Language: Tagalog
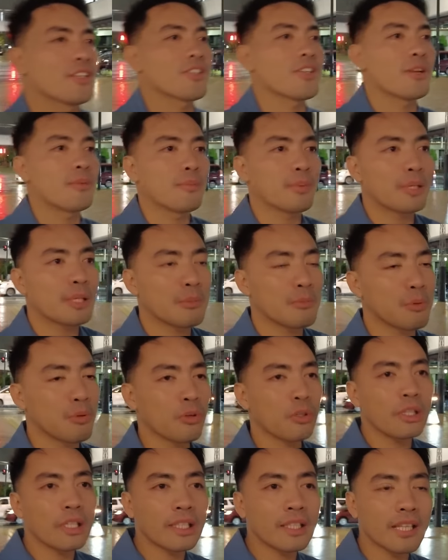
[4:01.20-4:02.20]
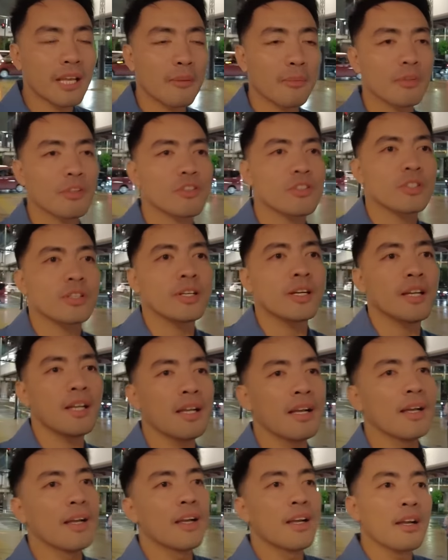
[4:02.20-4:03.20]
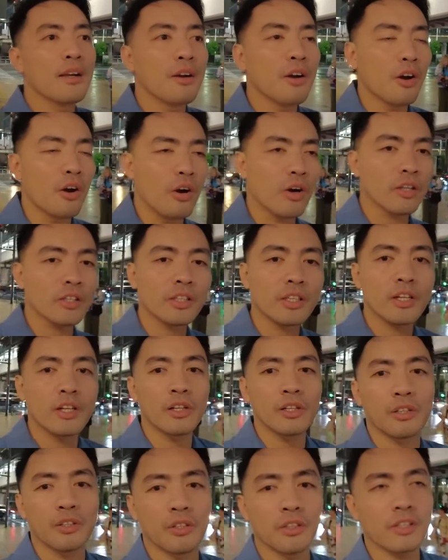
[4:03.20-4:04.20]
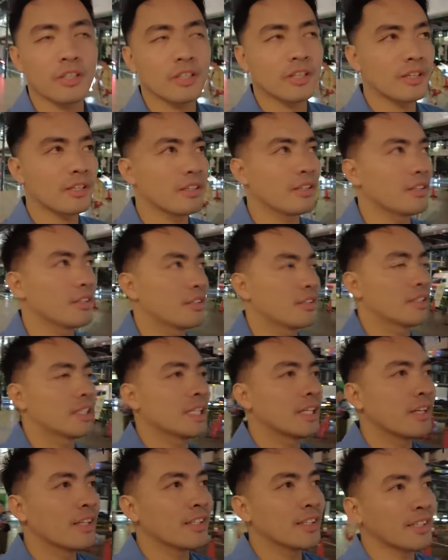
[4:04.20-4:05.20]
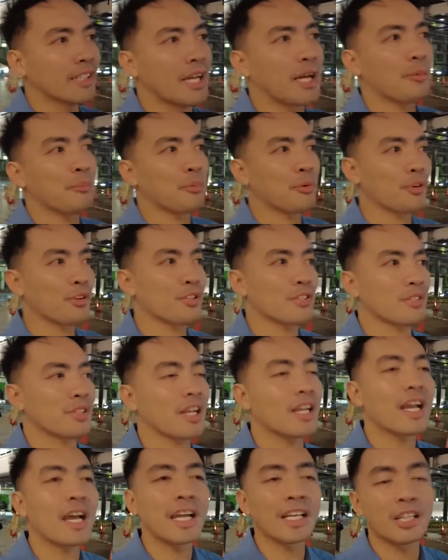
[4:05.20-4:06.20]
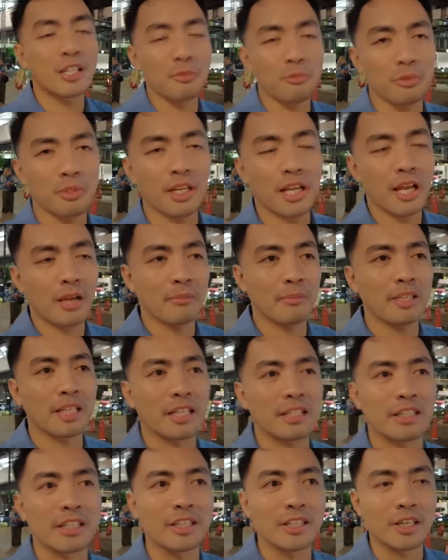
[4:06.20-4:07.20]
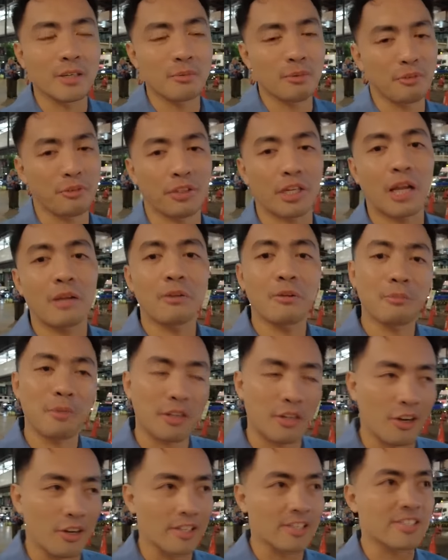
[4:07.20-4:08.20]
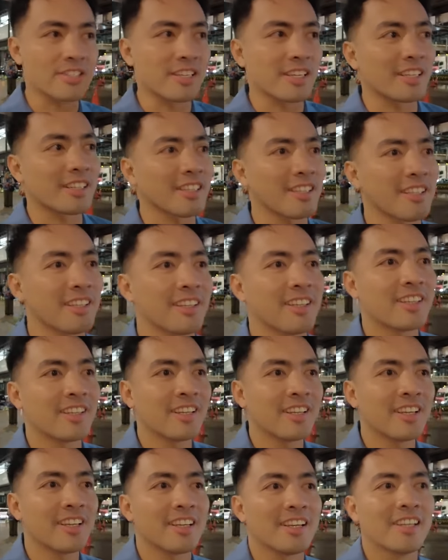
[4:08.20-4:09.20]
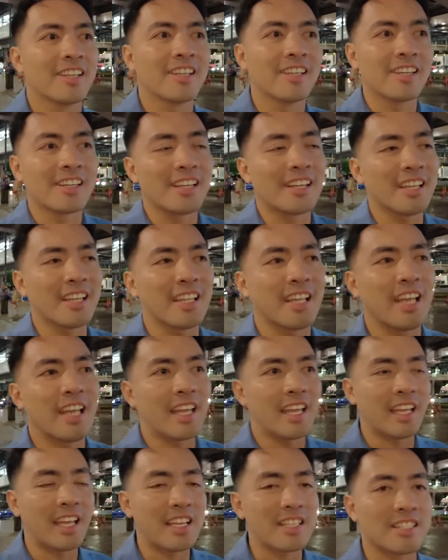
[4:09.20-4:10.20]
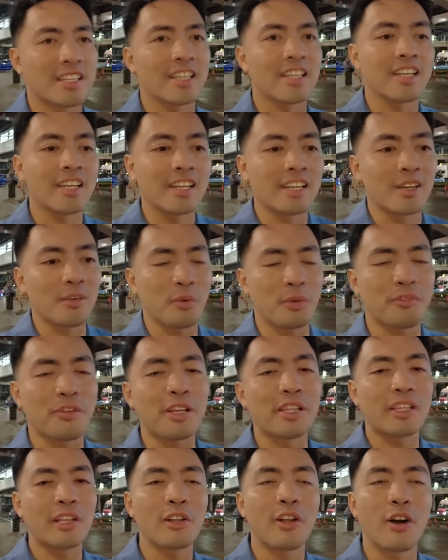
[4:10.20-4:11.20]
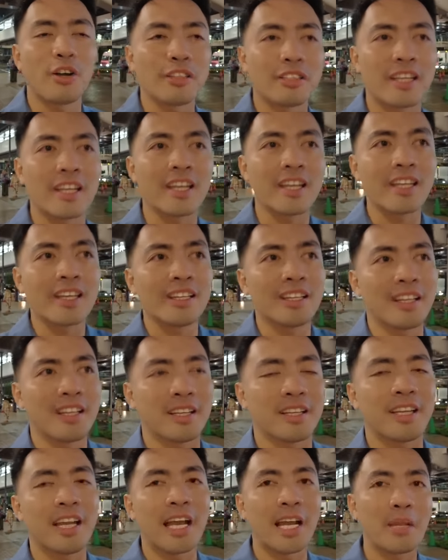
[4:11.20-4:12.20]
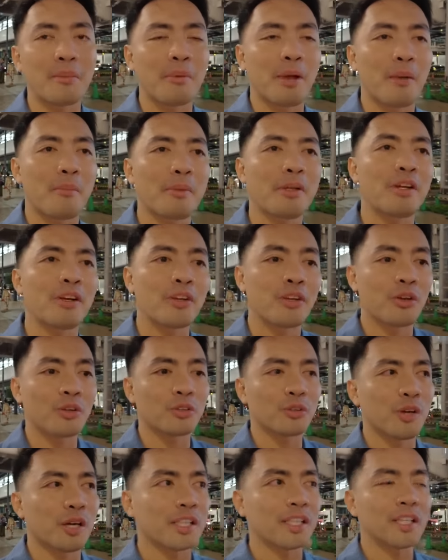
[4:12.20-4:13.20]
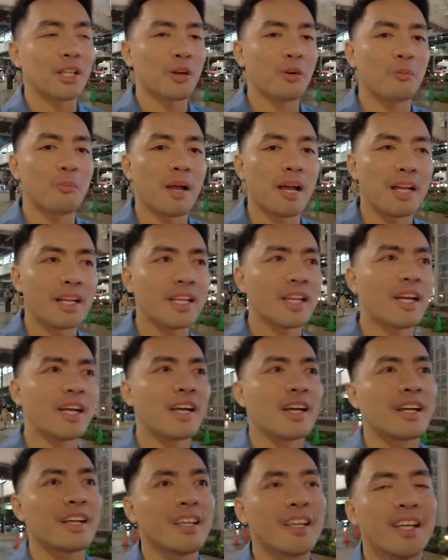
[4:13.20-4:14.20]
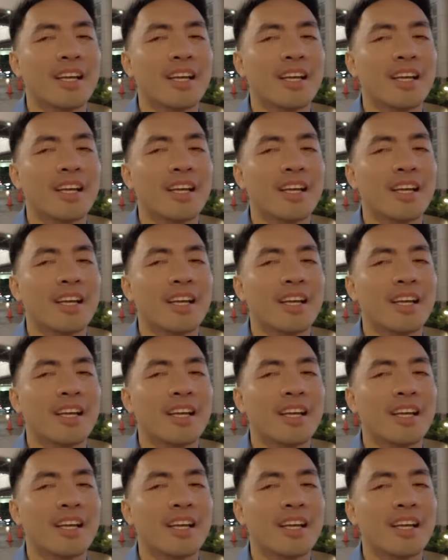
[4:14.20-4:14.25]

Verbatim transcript: Siyempre, nabook ulit namin siya on clock. Tapos, kakain daw muna kami ng dinner before kami mag-onsen. Eh, kasi we've had a long day. Like, galing pa kami ng Kyoto kanina ng umaga.